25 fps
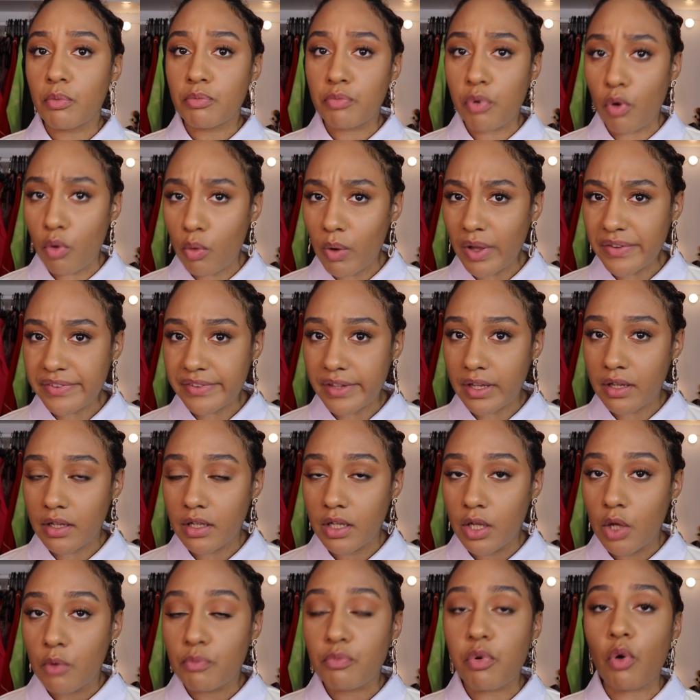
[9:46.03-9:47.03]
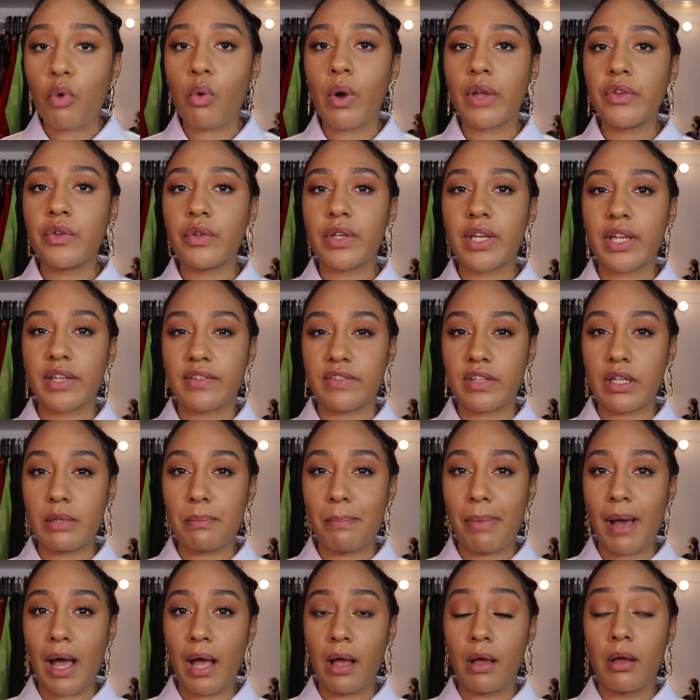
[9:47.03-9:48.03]
Pourquoi ça Pourquoi ne
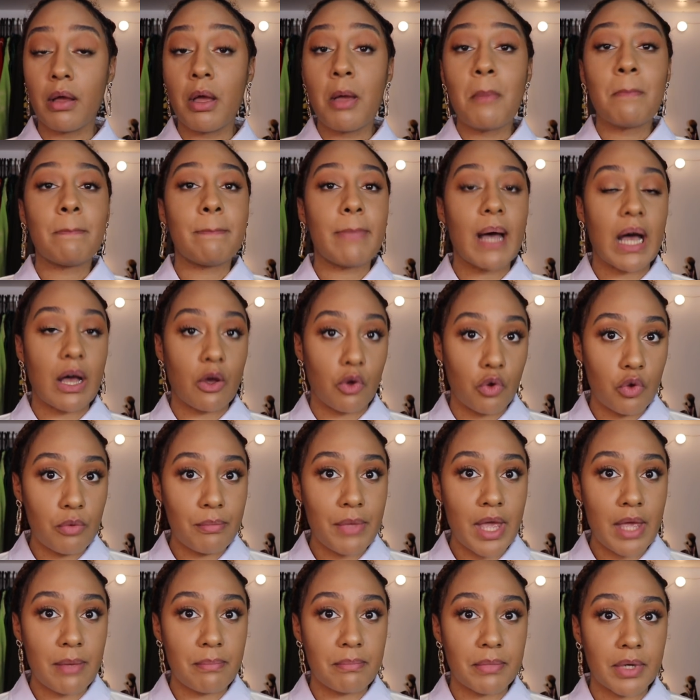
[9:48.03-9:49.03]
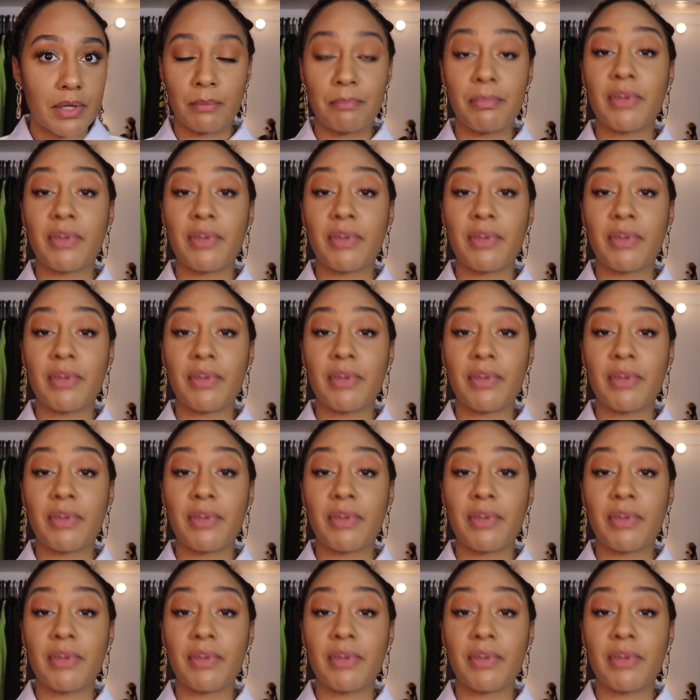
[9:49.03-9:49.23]
créent-ils pas par eux-mêmes.